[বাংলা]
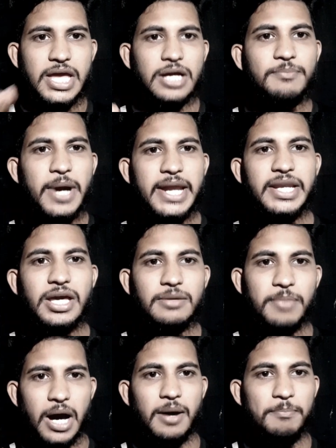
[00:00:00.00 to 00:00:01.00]
এগ বাইনিং
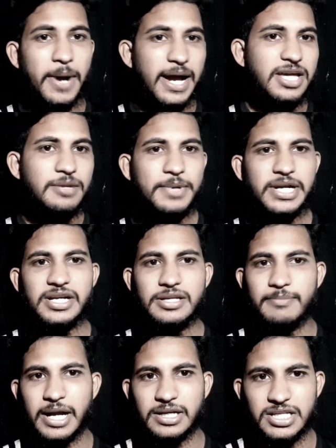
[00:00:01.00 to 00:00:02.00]
বা পাখি পেটে
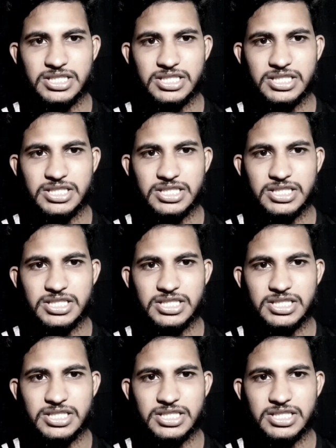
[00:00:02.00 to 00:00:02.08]
ডিম